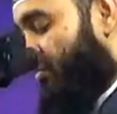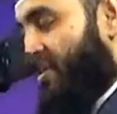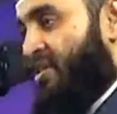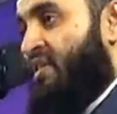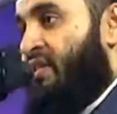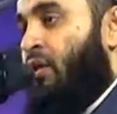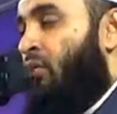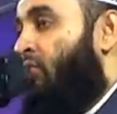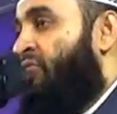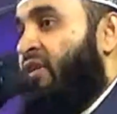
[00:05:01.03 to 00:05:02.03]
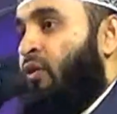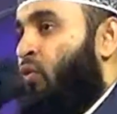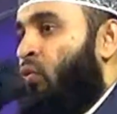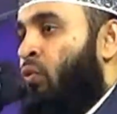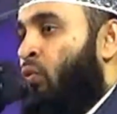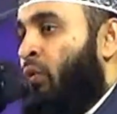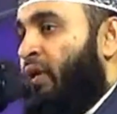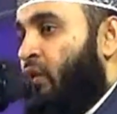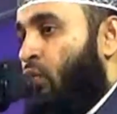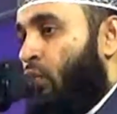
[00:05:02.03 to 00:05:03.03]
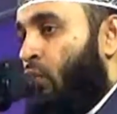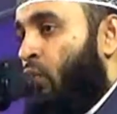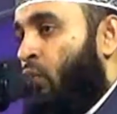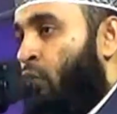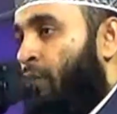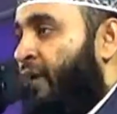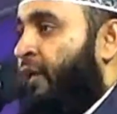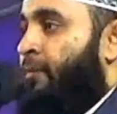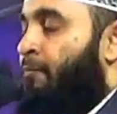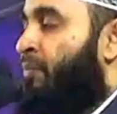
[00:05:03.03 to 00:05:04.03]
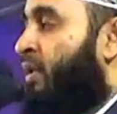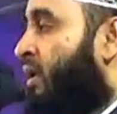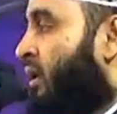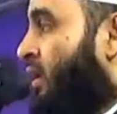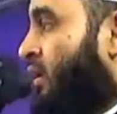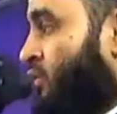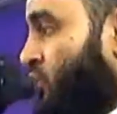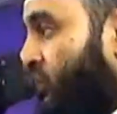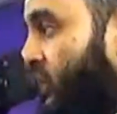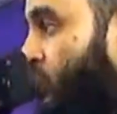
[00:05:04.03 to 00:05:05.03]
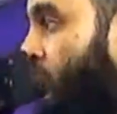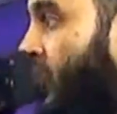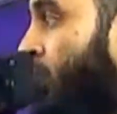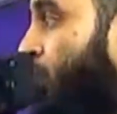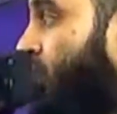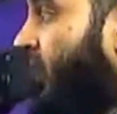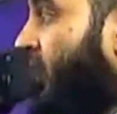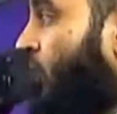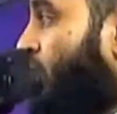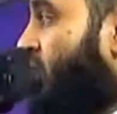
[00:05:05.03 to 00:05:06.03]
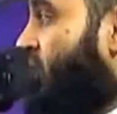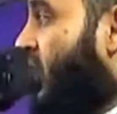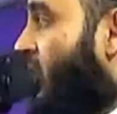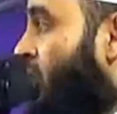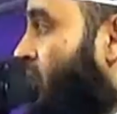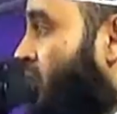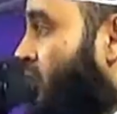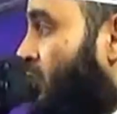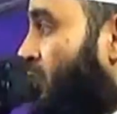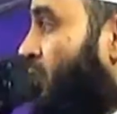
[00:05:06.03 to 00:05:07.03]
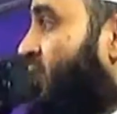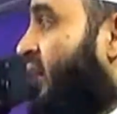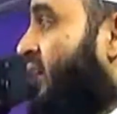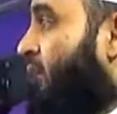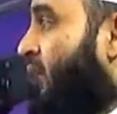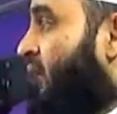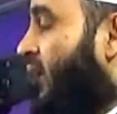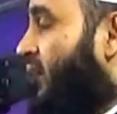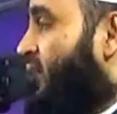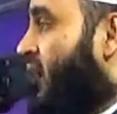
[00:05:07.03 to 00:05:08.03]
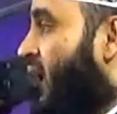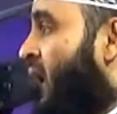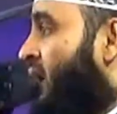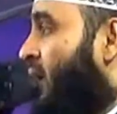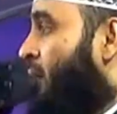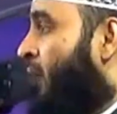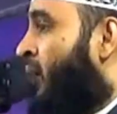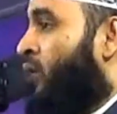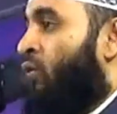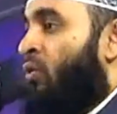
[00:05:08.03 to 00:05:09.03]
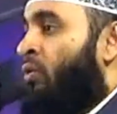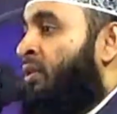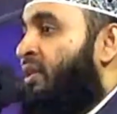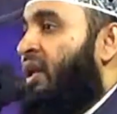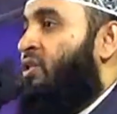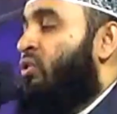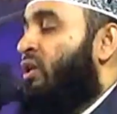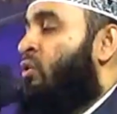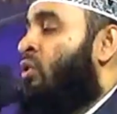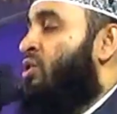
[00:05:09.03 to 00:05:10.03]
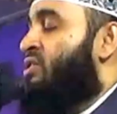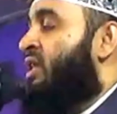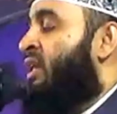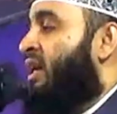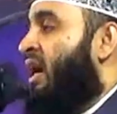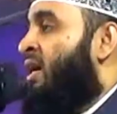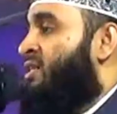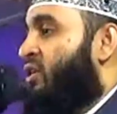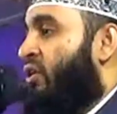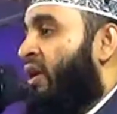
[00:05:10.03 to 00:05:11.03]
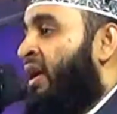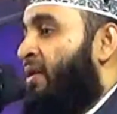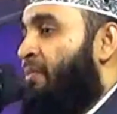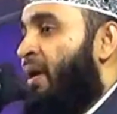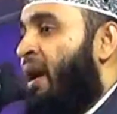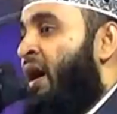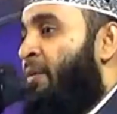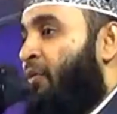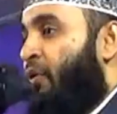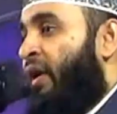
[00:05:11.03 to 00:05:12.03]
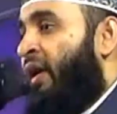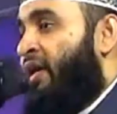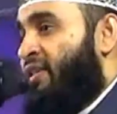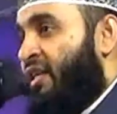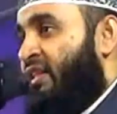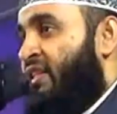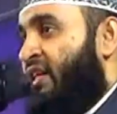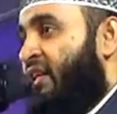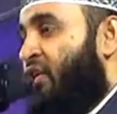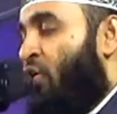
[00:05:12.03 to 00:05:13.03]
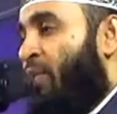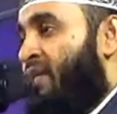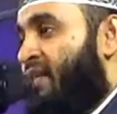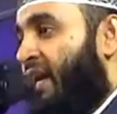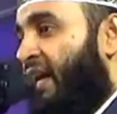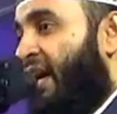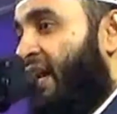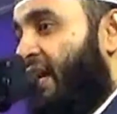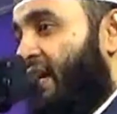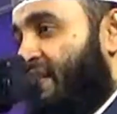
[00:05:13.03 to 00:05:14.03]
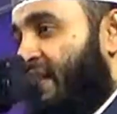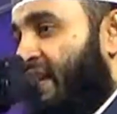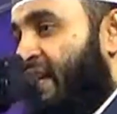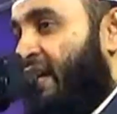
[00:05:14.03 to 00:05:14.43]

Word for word: فاستغفروا لذنوبهم যদি তোমরা মোত্তাকি হতে চাও মোত্তাকি বান্দার চার নম্বর গুণ তারা যদি কোনো অশ্লীল কাজ করে পাপ করে সাথে সাথে ক্ষমা চায় কার কাছে